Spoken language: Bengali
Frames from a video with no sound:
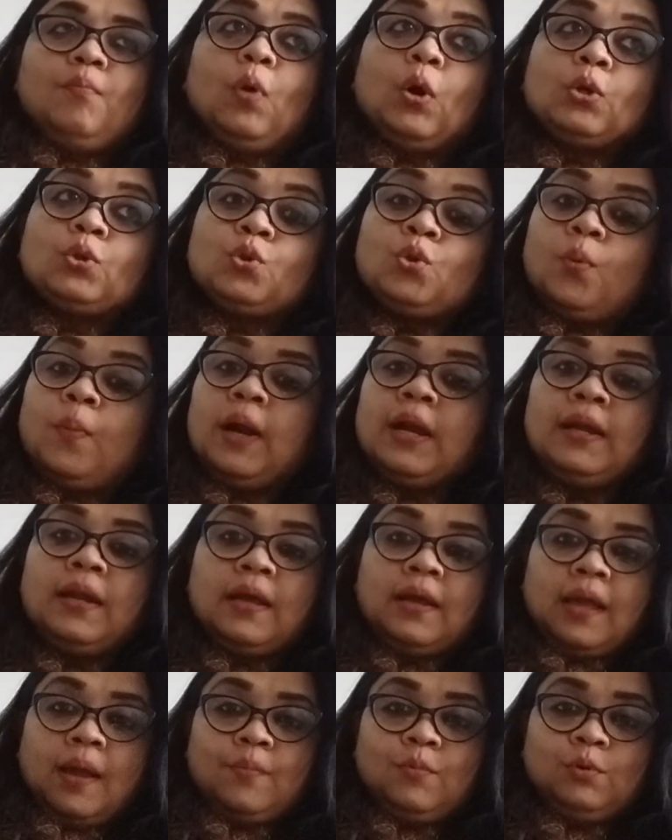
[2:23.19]

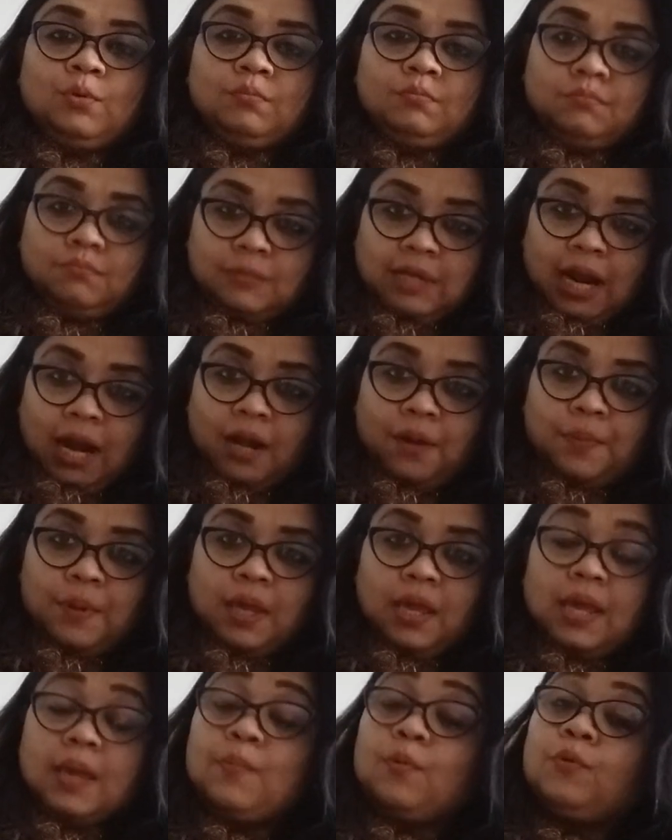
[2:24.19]
বর্তমানটা কেমন
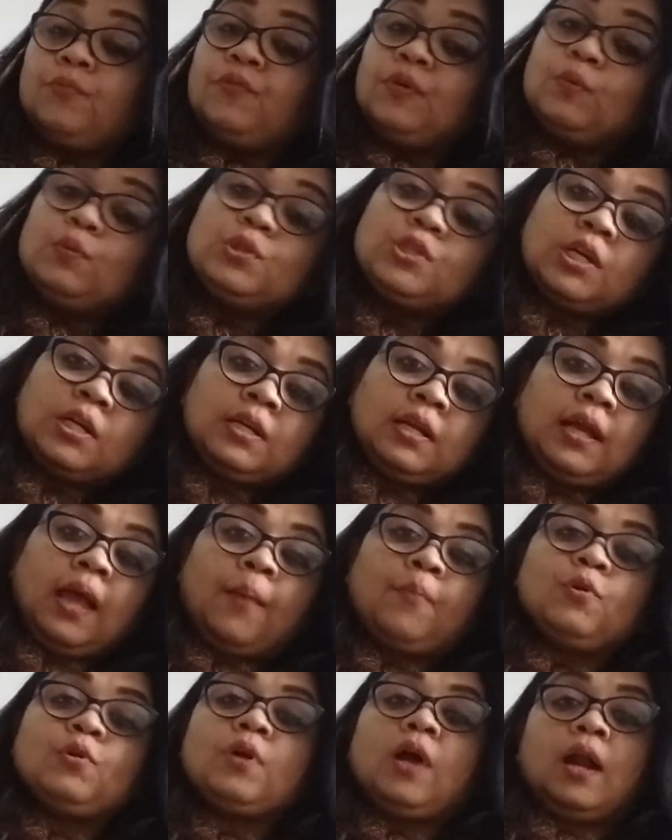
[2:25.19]
কাটবে এবং ফিউচারটা
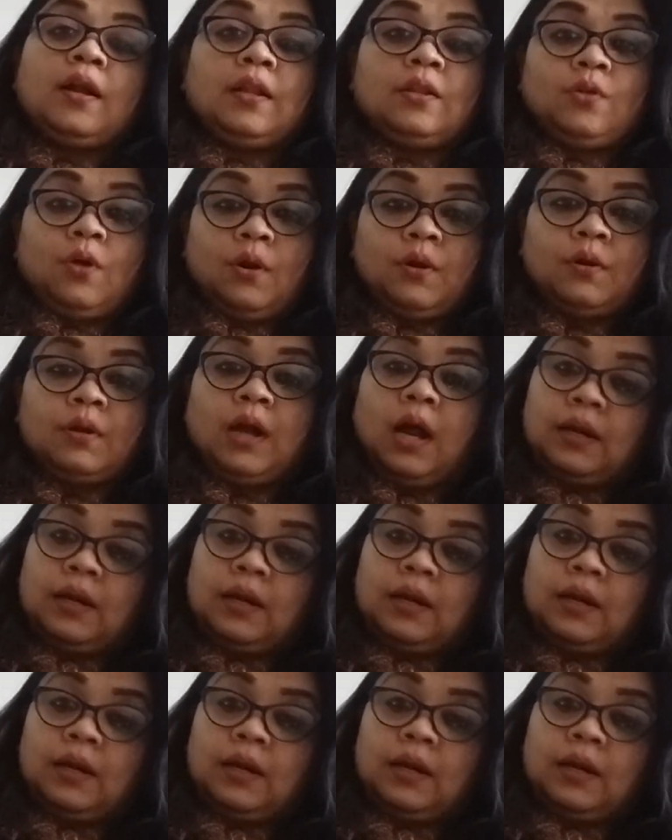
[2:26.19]
কেমন কাটা দর